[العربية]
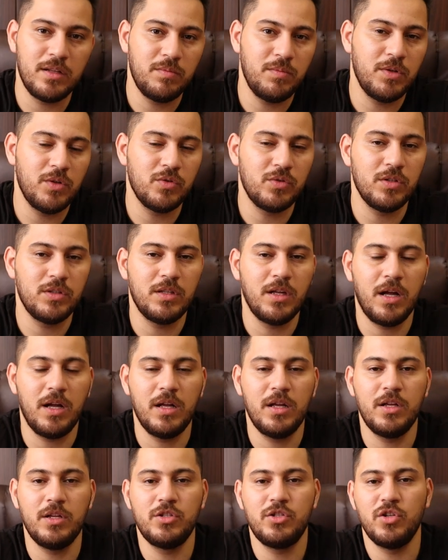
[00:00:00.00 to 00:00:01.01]
ريدمي نوت
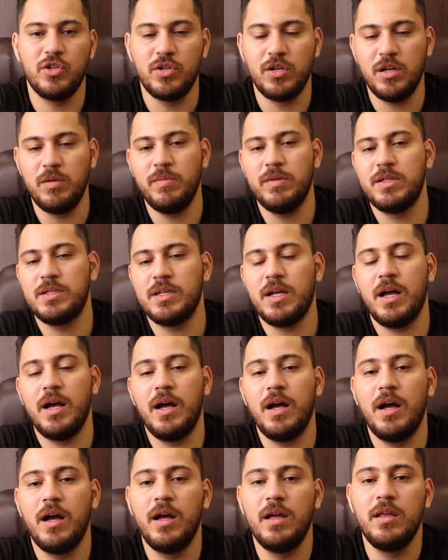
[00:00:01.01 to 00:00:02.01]
11 ريلمي
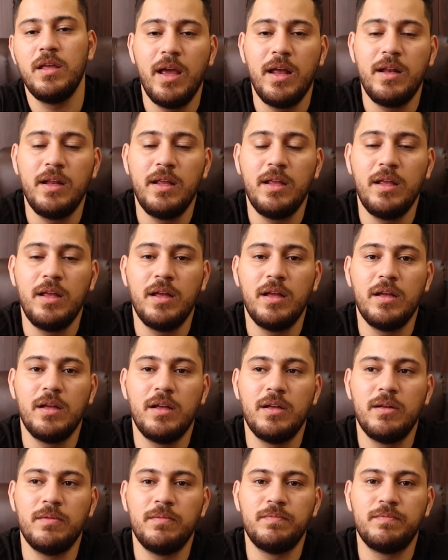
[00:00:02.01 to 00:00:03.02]
9 اي يعني
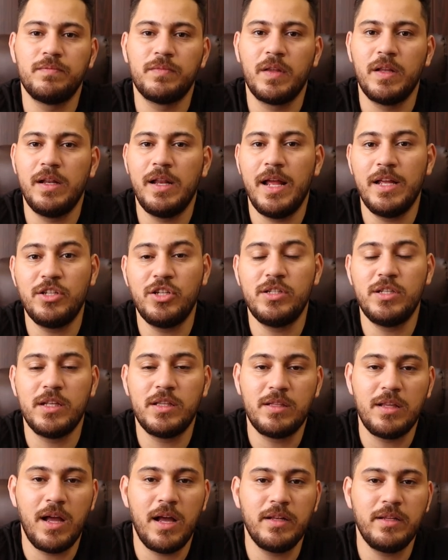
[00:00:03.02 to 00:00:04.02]
الأجهزة
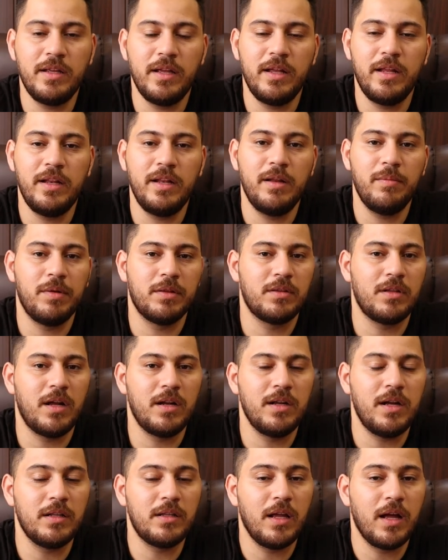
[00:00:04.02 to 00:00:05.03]
الثانية اللي
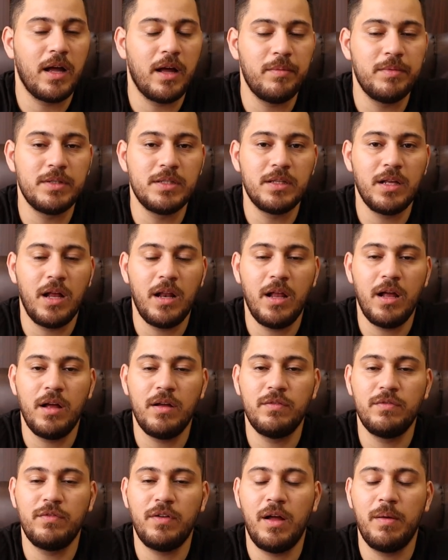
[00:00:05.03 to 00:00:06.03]
بطارياتها
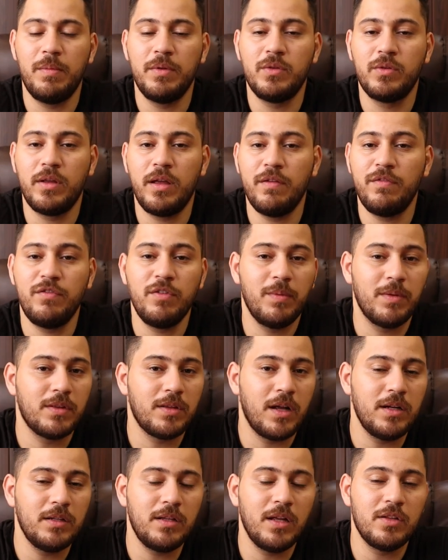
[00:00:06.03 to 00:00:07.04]
5000 عم تكفي
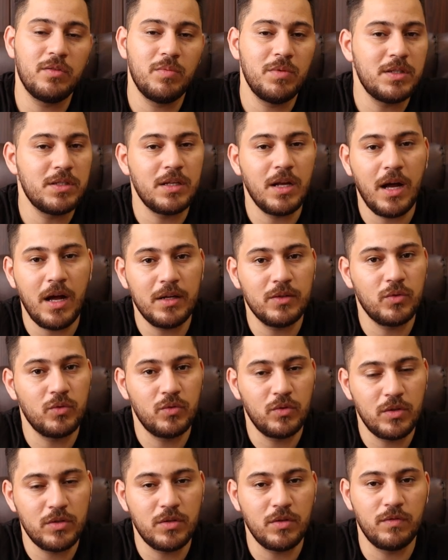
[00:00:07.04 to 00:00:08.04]
بطاريتها 8 ساعات
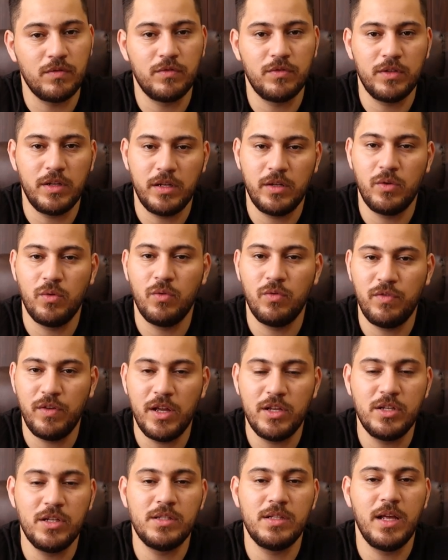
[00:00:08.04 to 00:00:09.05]
ونصف يعني وفي
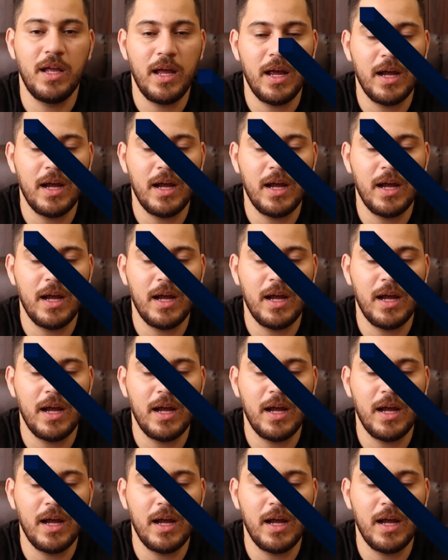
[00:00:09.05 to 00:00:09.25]
أجهزة